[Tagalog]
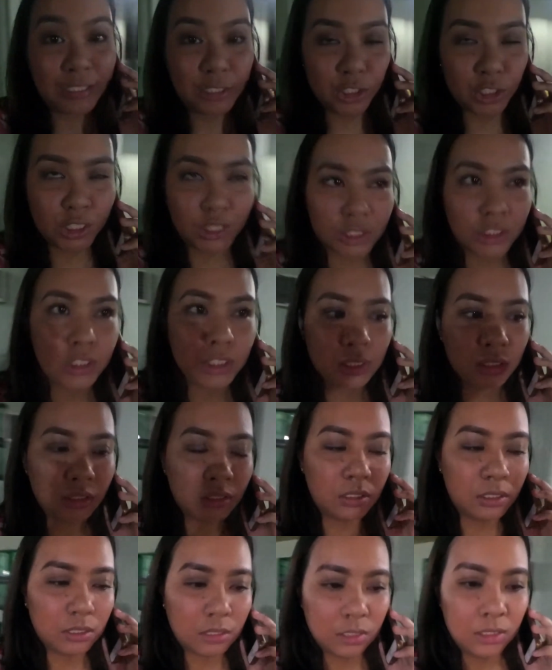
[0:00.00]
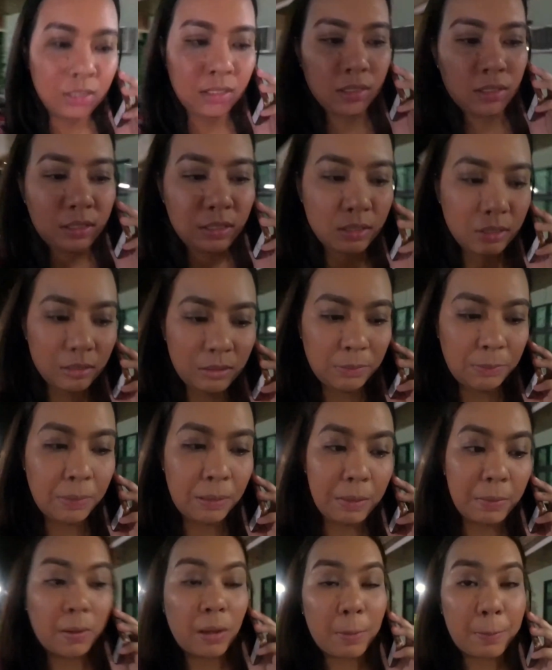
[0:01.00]
church
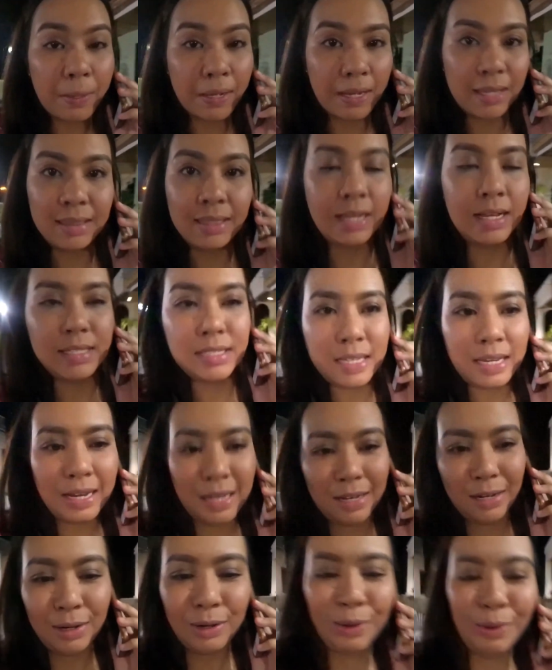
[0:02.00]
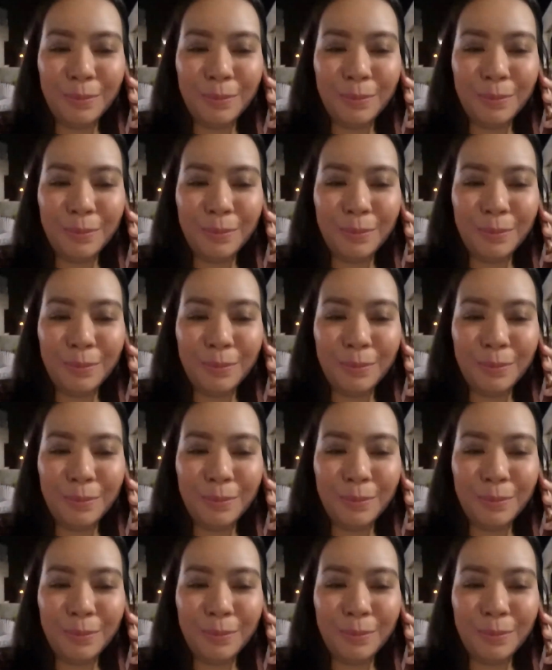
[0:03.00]
para makapaghanda sila.